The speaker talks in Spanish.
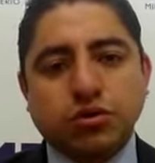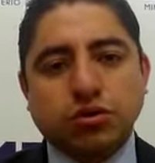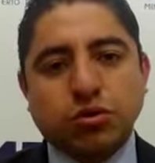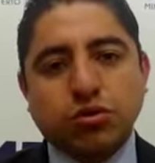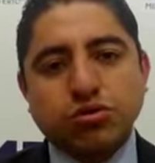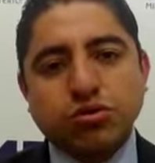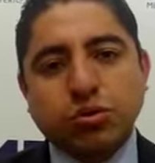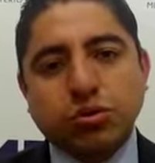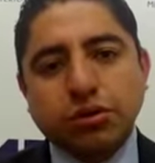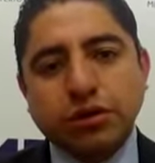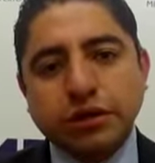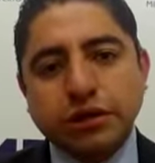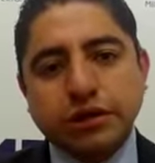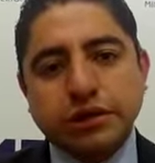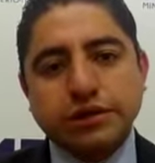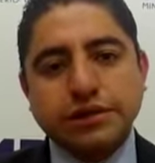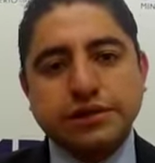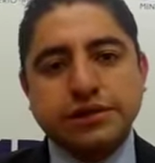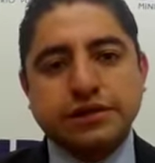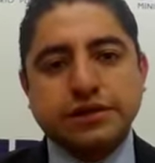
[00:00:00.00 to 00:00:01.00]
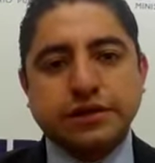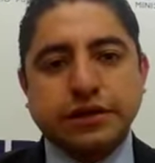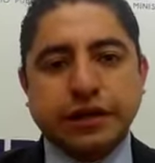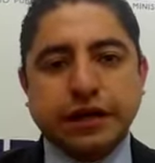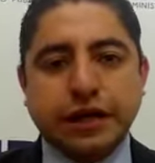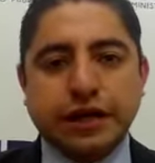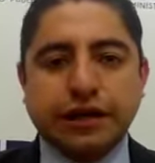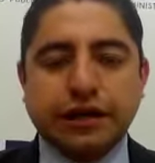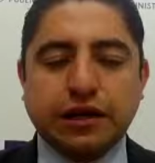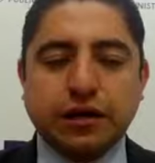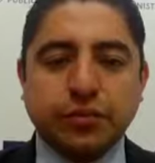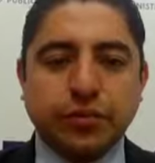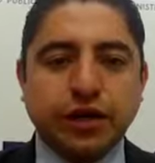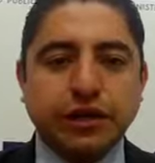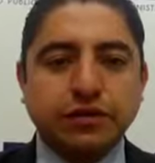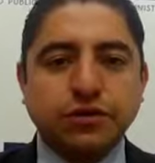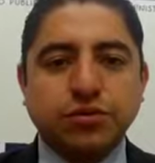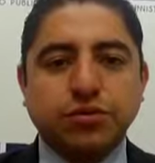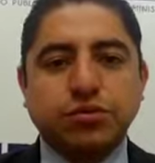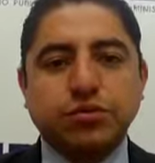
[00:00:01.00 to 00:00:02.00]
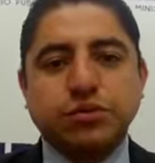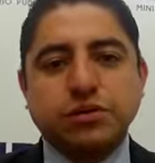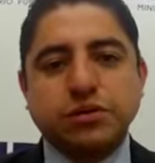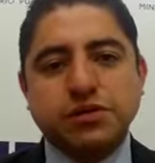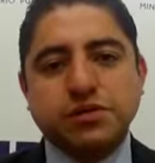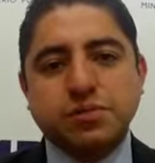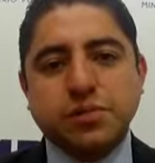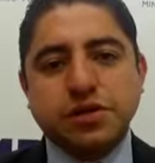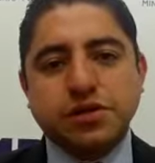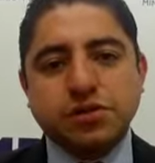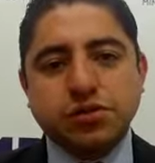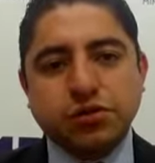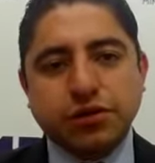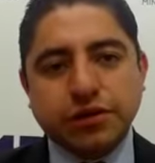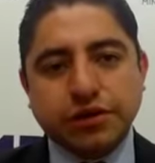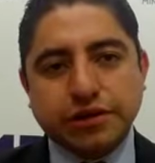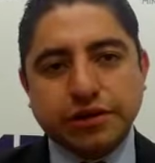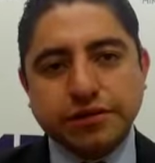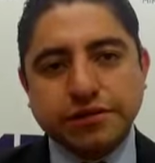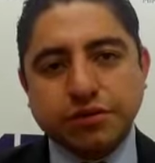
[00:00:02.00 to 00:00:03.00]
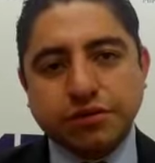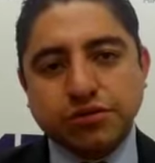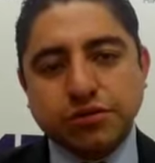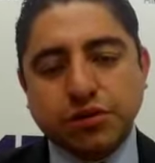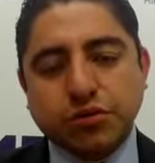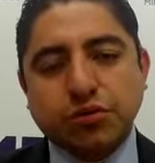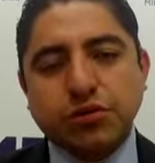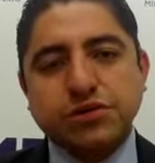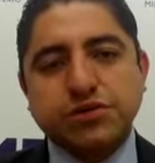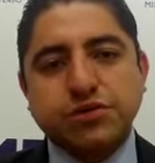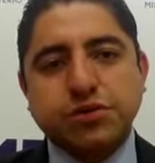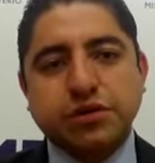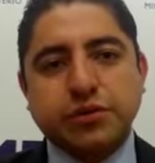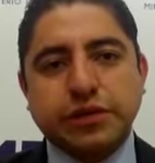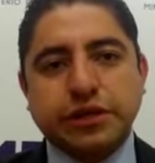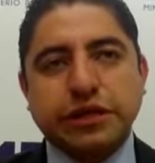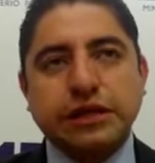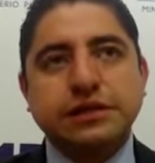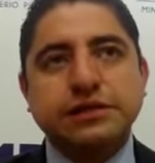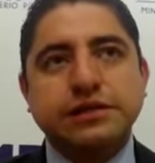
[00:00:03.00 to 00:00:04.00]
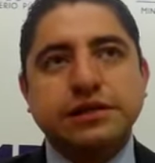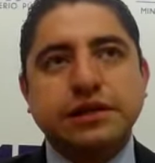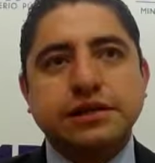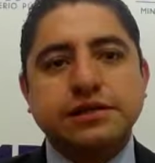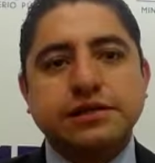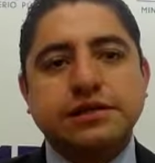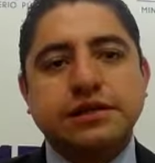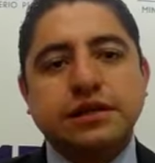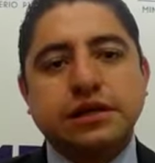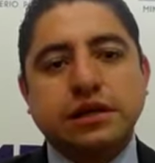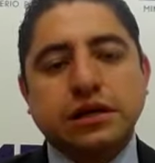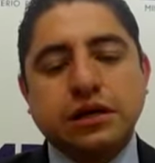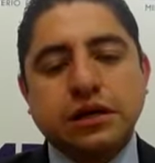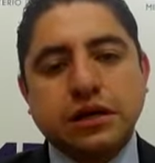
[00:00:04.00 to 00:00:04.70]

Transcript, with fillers: dos órdenes de allanamiento, inspección, registro y secuestro de evidencias